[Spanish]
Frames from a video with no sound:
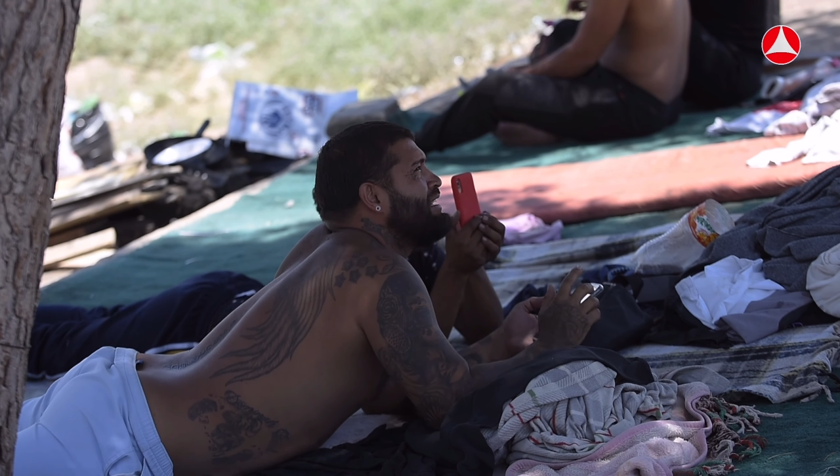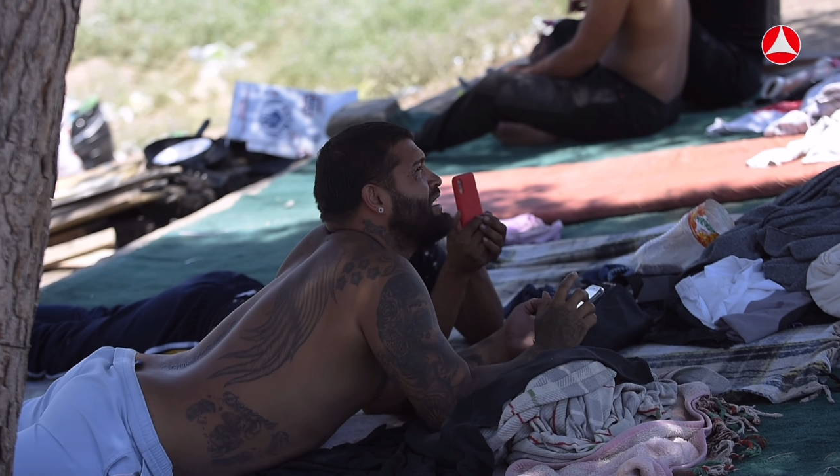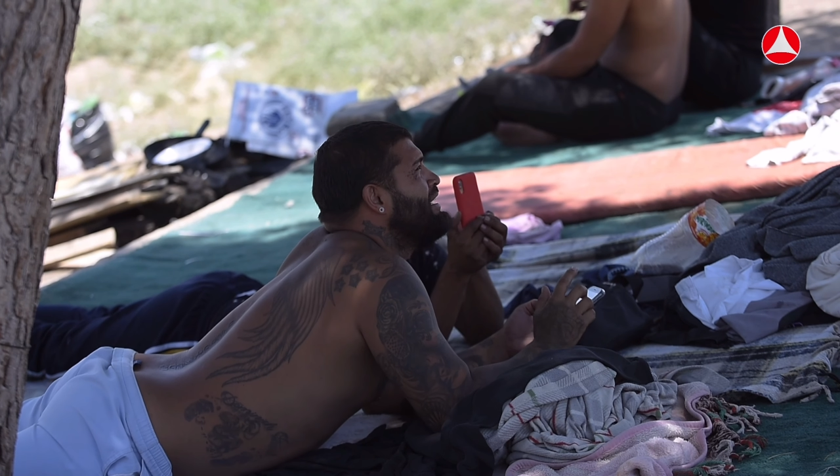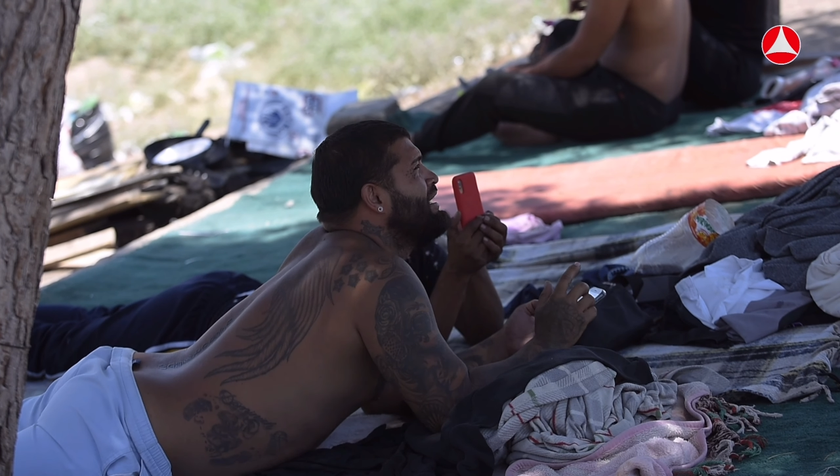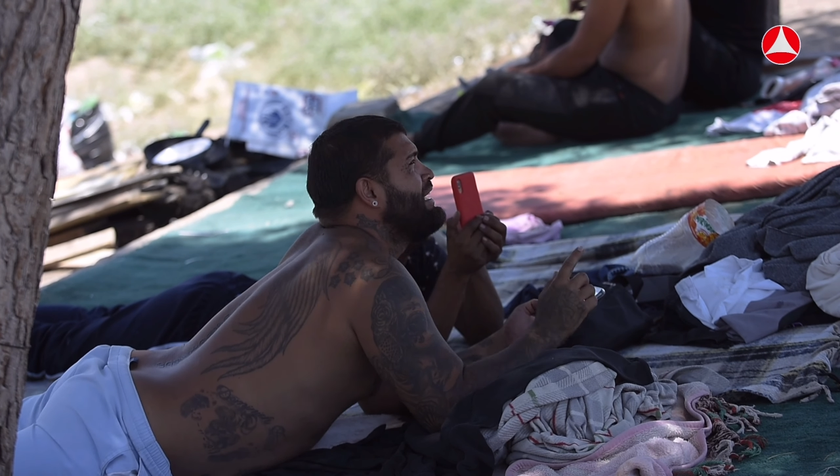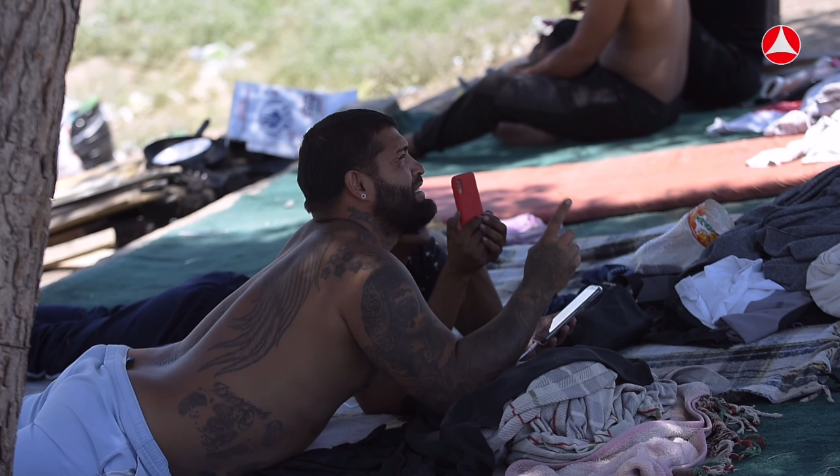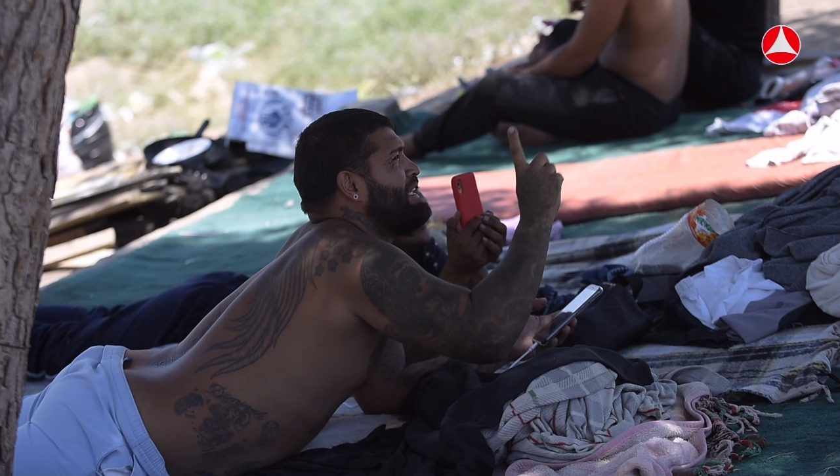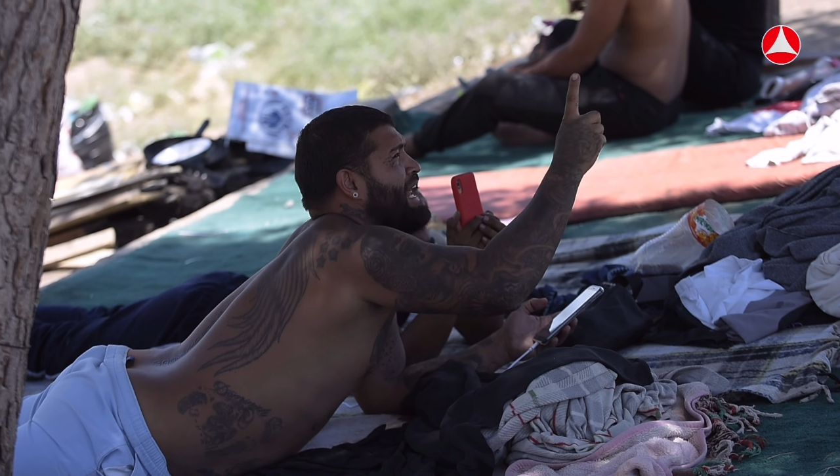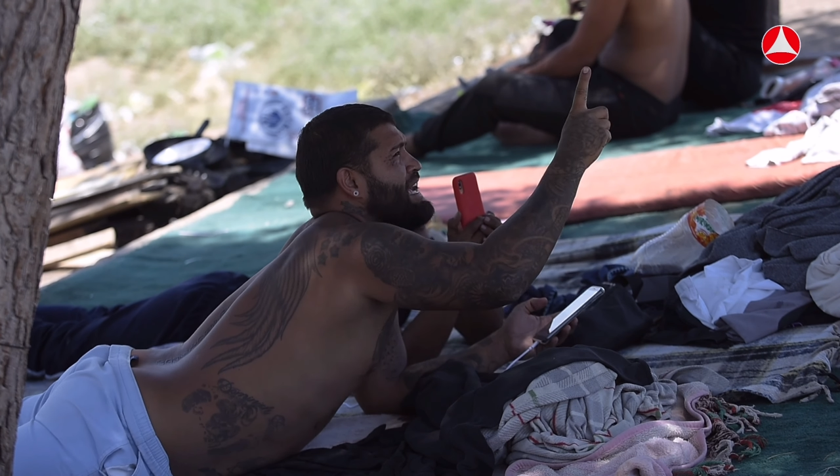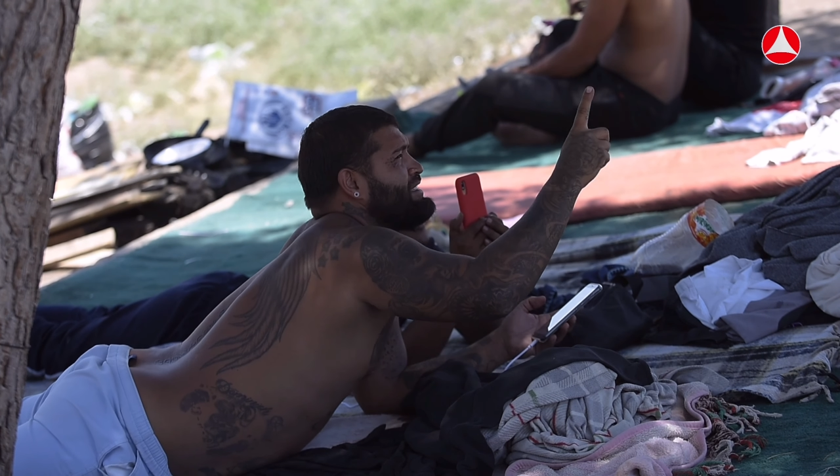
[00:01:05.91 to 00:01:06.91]
a poner una
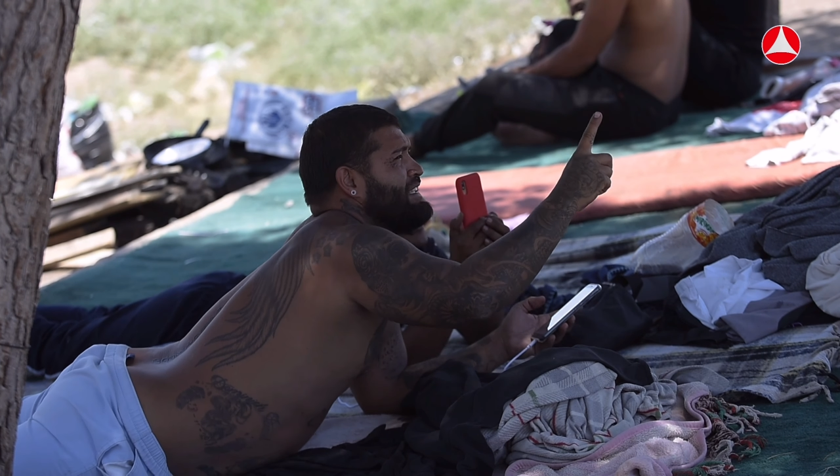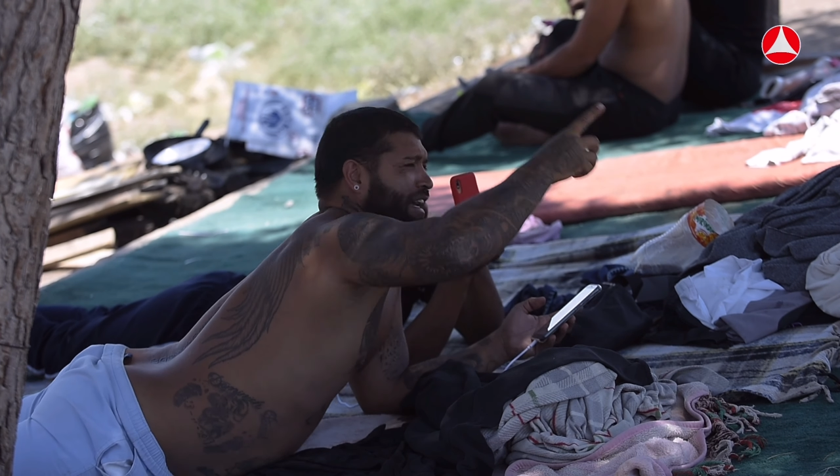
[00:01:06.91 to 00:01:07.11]
solución.